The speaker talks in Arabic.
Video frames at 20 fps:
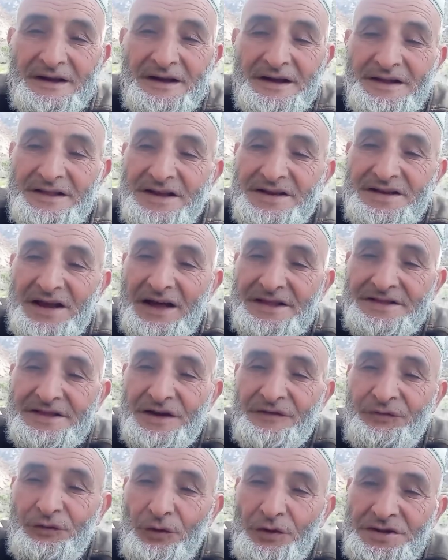إذا سات
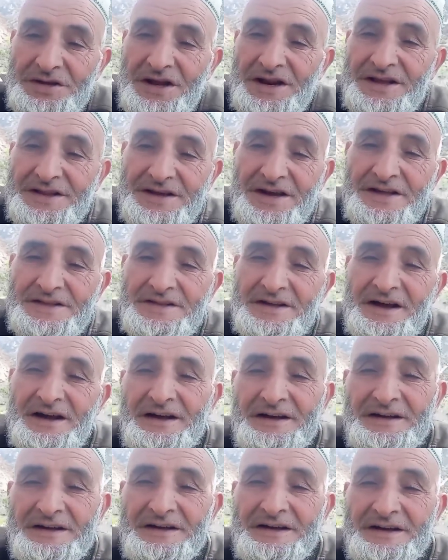دي فوقتي اللي ديتنا
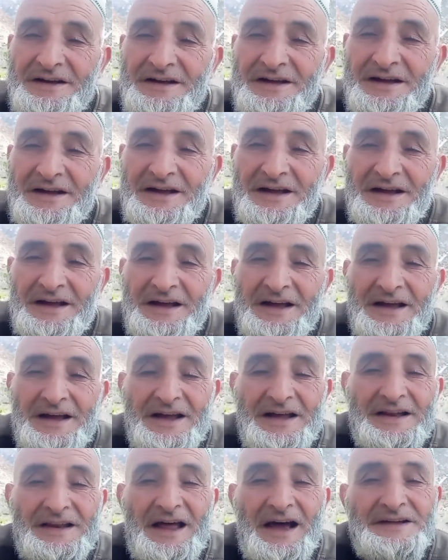
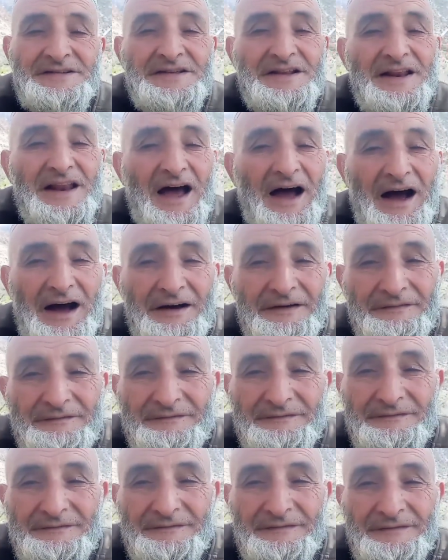الناس لا
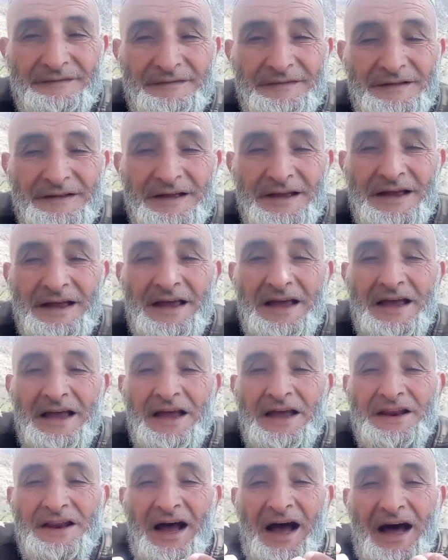
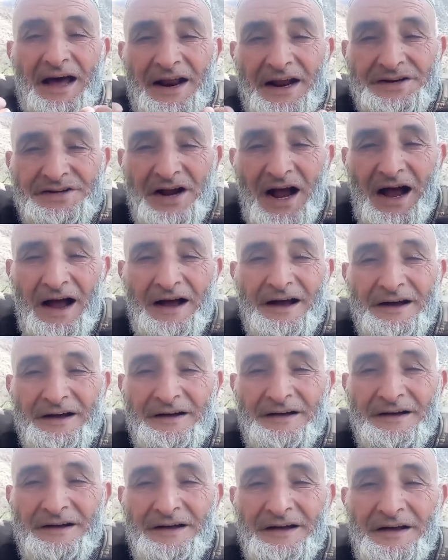إن خرج
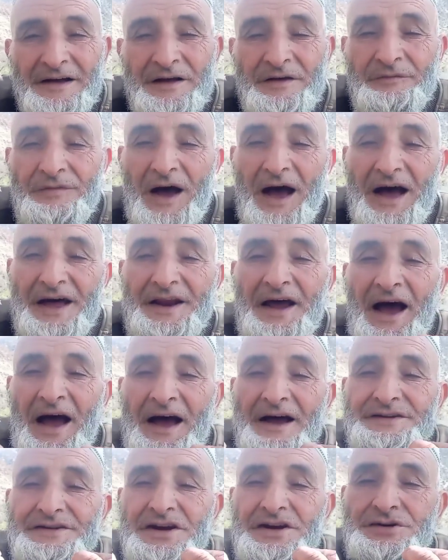فأنا
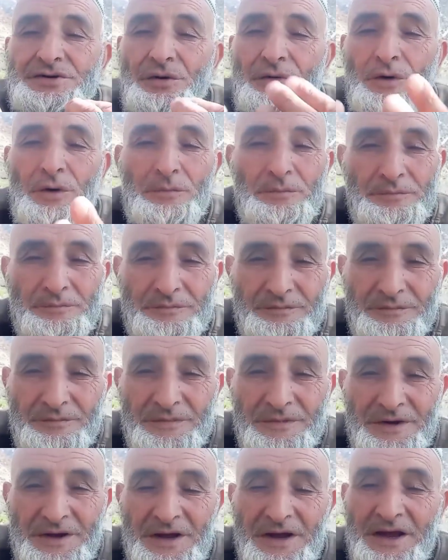حجيجكم
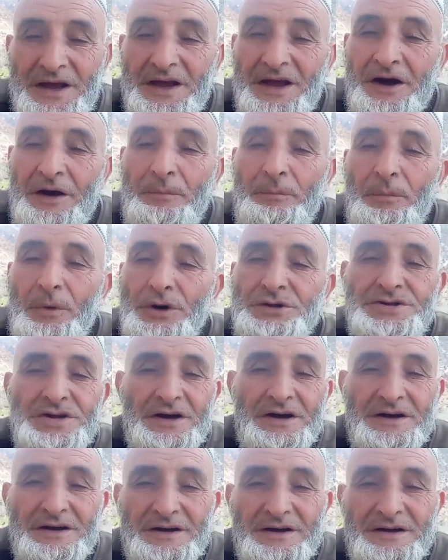يغموت